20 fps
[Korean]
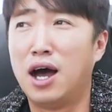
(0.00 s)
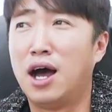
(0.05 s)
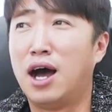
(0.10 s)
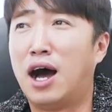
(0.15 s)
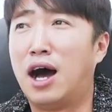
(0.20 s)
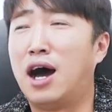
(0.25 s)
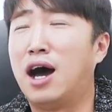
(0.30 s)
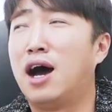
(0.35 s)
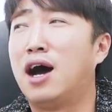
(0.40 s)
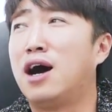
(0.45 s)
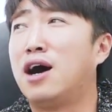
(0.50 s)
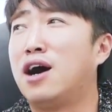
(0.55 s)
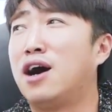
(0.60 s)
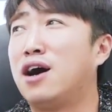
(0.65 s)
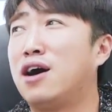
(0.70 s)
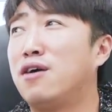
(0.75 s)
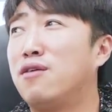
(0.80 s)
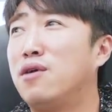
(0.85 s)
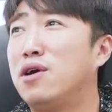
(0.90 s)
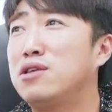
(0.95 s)

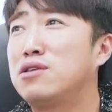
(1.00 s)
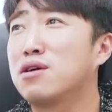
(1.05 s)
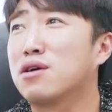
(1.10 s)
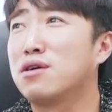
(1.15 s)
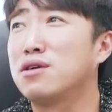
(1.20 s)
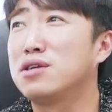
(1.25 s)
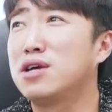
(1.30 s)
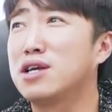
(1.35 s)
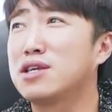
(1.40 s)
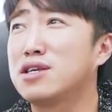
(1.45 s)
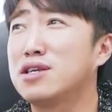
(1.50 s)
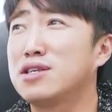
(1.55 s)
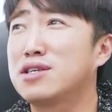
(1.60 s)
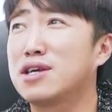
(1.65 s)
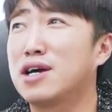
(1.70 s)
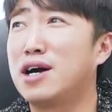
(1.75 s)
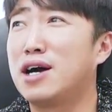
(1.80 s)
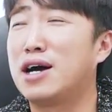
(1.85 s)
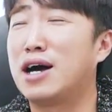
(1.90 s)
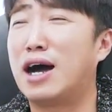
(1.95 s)
아 왜 저러냐
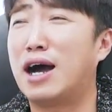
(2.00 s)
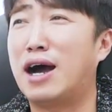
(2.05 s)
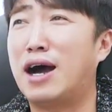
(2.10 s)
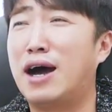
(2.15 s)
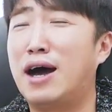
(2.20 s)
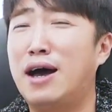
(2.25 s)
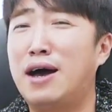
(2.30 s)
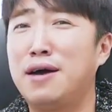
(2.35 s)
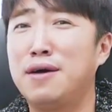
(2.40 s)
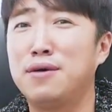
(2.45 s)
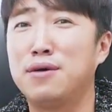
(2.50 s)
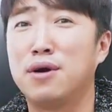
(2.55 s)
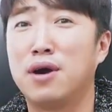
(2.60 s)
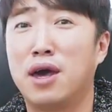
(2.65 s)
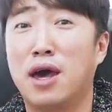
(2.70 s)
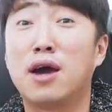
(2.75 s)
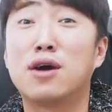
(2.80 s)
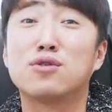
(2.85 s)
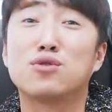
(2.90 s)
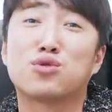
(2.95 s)
진짜 아유
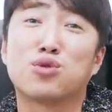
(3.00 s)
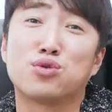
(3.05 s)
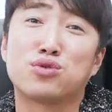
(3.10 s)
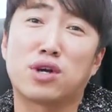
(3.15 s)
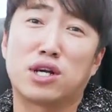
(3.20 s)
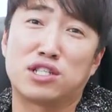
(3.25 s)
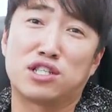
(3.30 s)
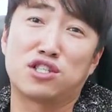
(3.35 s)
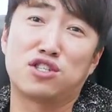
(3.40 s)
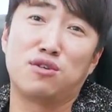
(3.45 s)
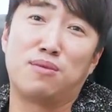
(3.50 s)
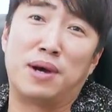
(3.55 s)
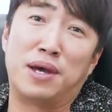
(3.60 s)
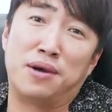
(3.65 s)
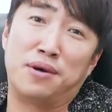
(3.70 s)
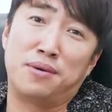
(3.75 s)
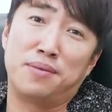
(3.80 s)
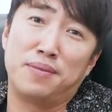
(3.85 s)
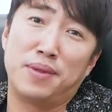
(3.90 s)
해가지고 조조가 직접 와요.